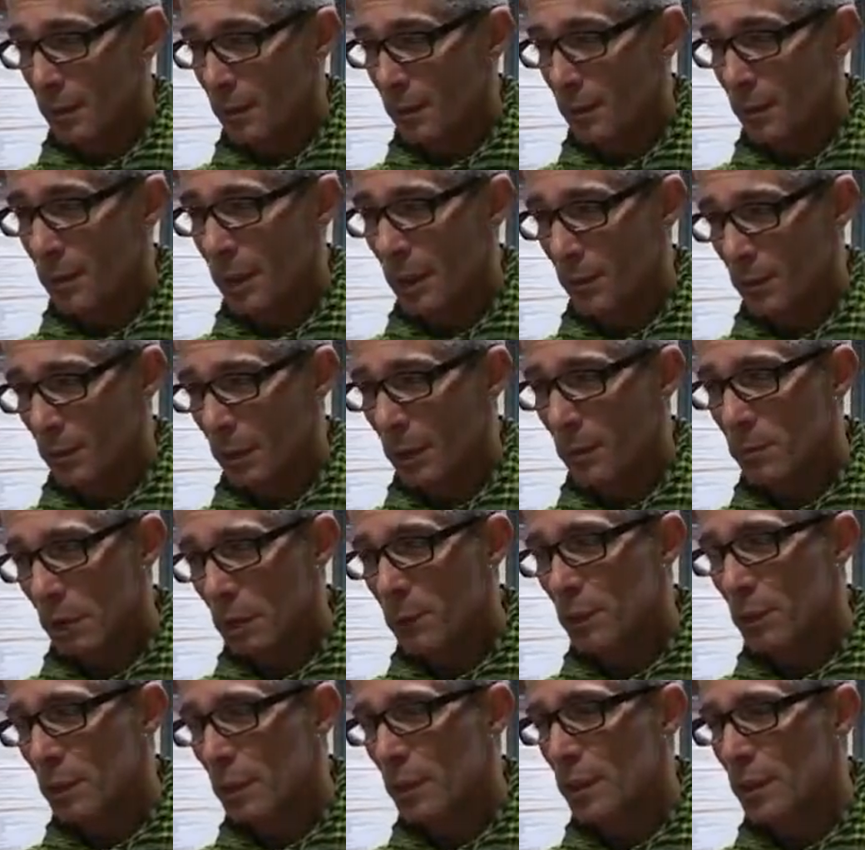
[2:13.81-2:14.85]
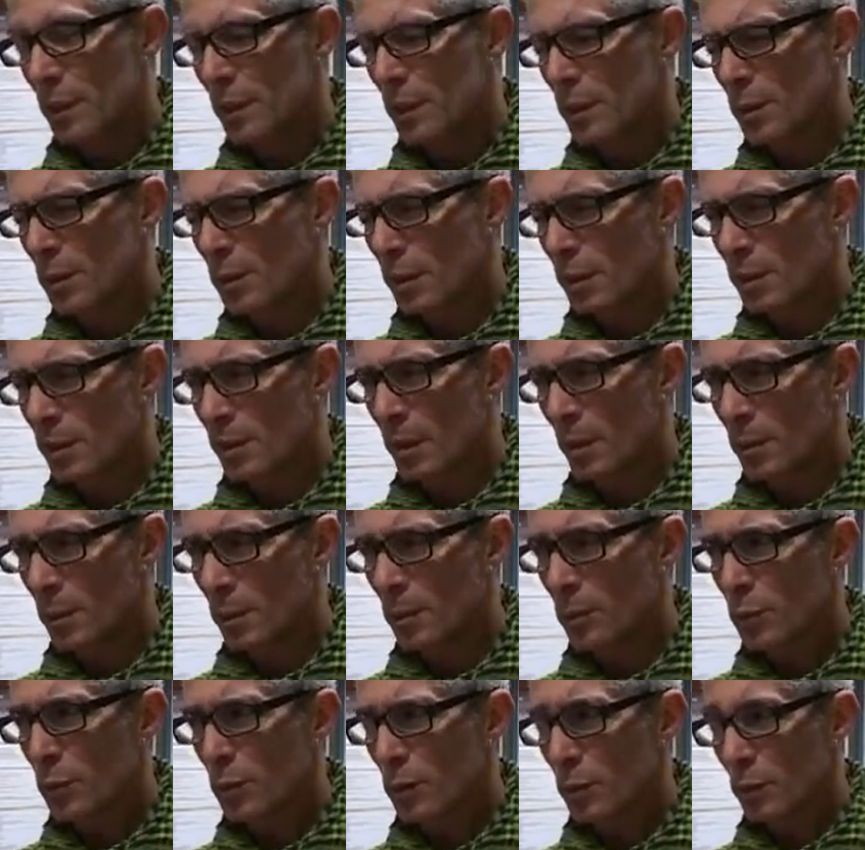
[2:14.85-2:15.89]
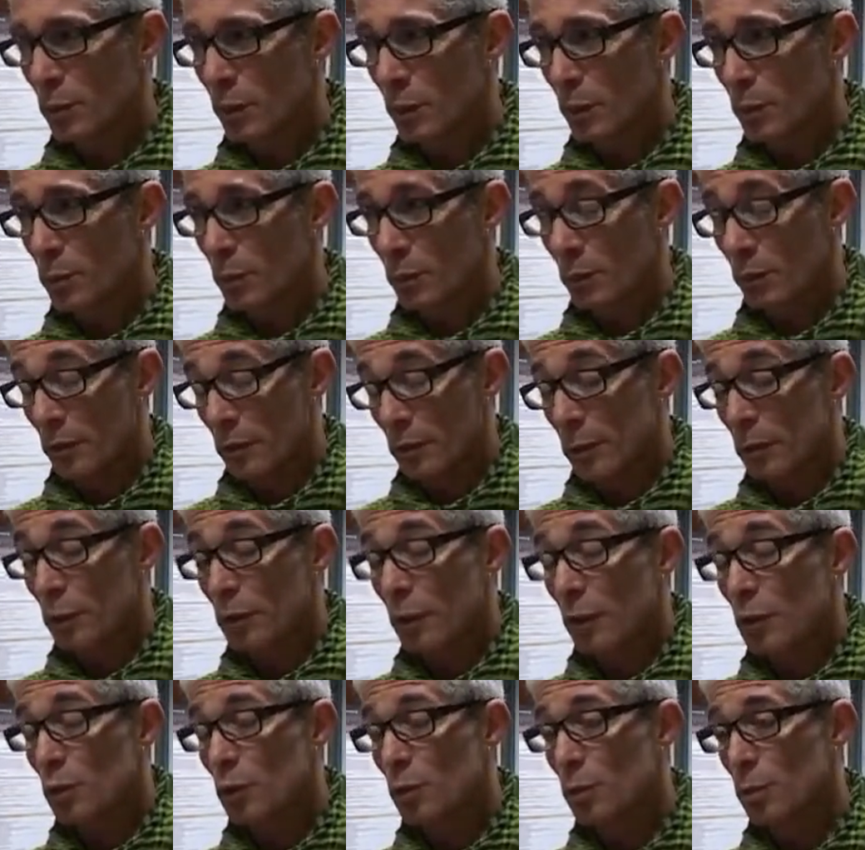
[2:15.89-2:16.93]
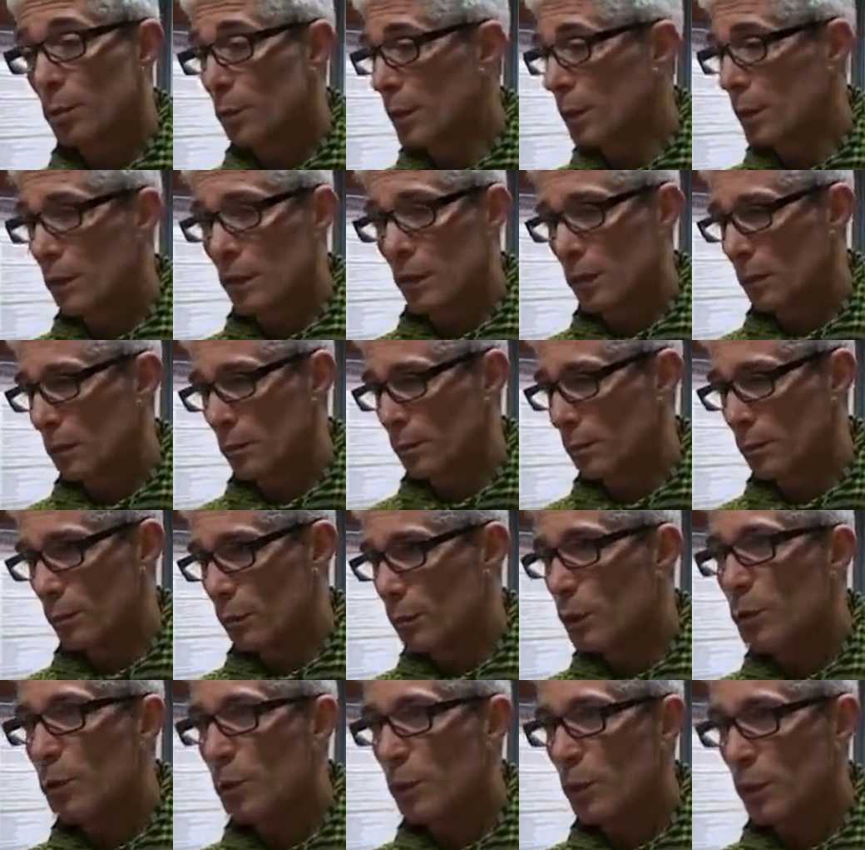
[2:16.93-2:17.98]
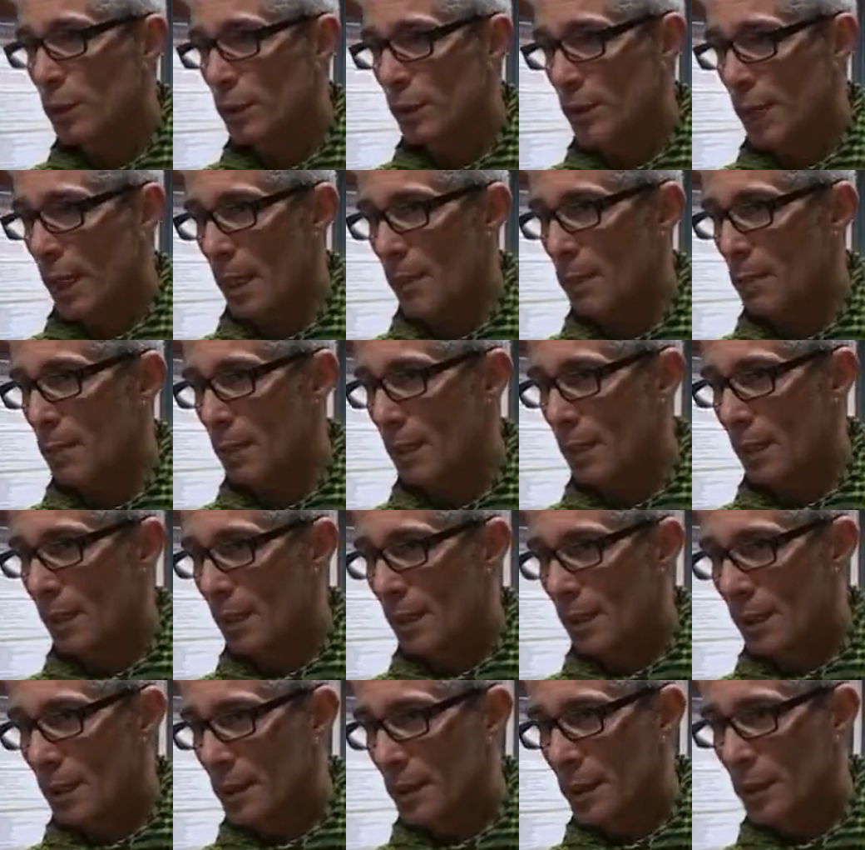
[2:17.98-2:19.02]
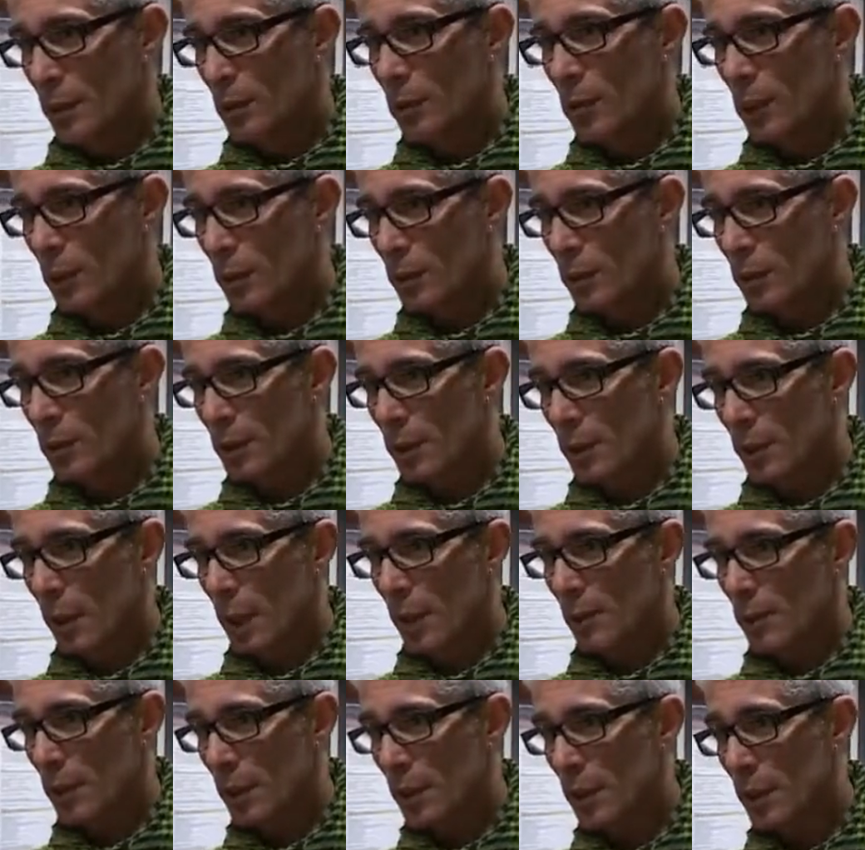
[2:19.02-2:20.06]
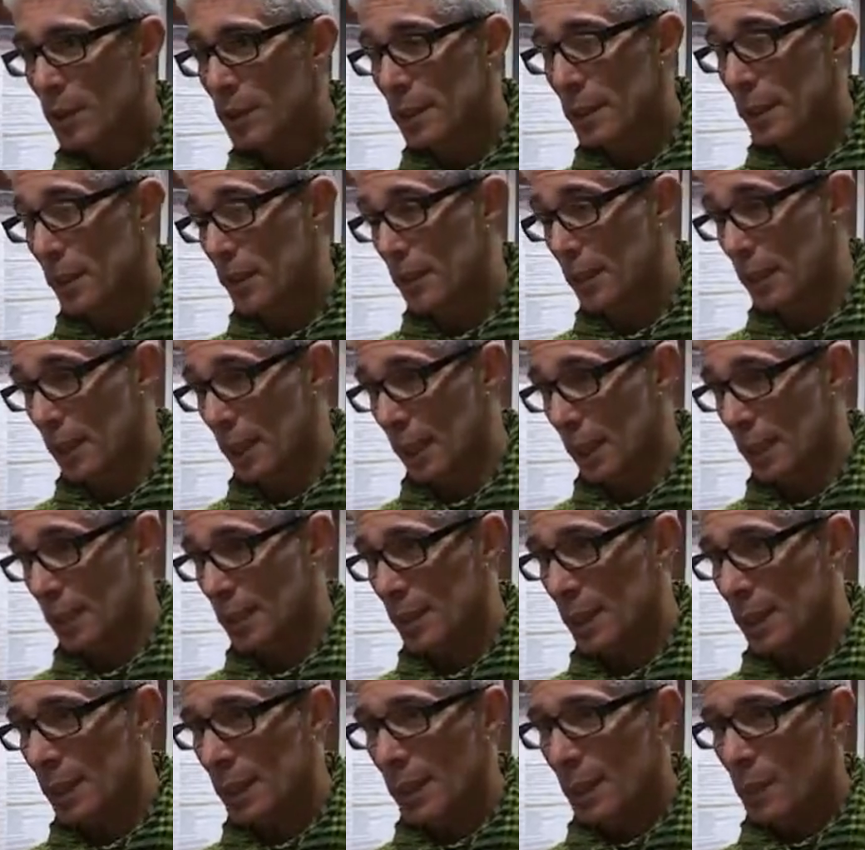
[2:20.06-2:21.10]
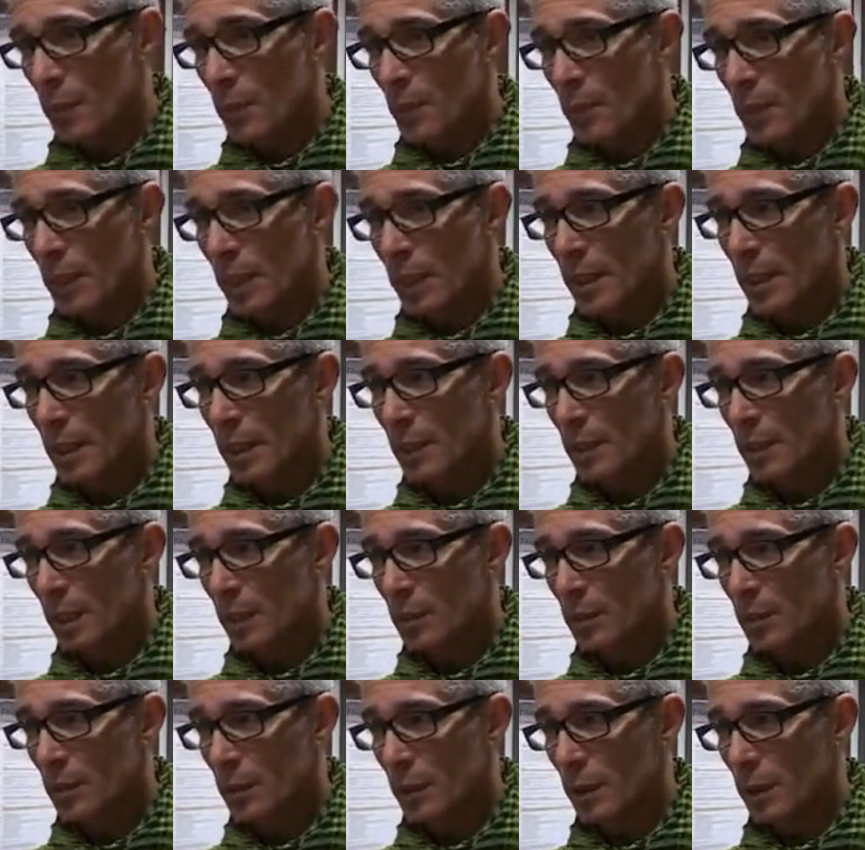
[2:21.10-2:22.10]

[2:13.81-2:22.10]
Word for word: o que é, é, mesmo muito intenso, e sabemos, vimos a descobrir que muito pouco se sabe daquilo que aconteceu há apenas 100 anos atrás. E então,